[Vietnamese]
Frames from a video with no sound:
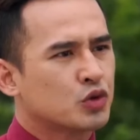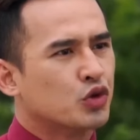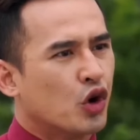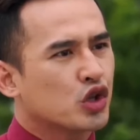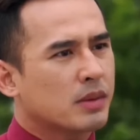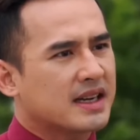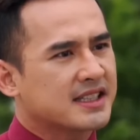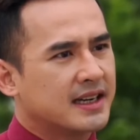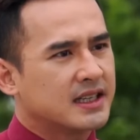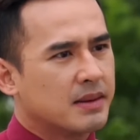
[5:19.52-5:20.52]
tôi nói cho bà
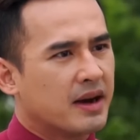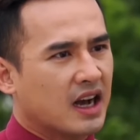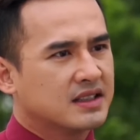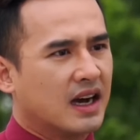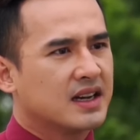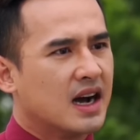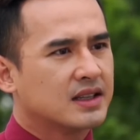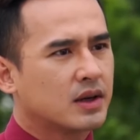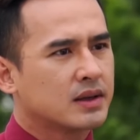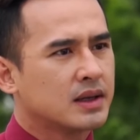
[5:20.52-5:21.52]
sợ để mà cẩn thận
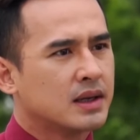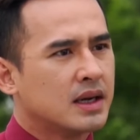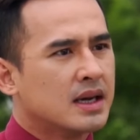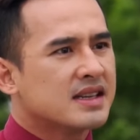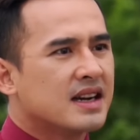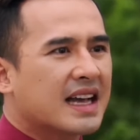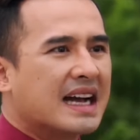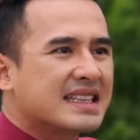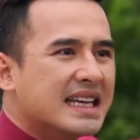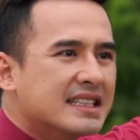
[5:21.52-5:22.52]
hơn thôi chứ
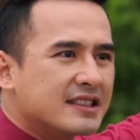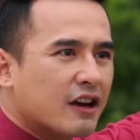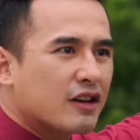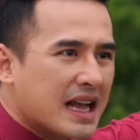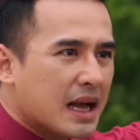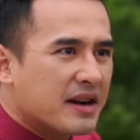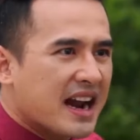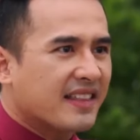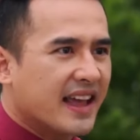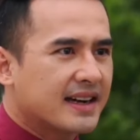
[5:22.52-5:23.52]
căng tin người ta có gắn
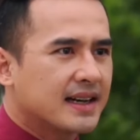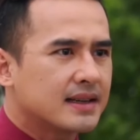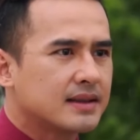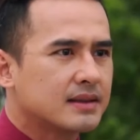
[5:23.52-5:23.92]
camera thiệt đó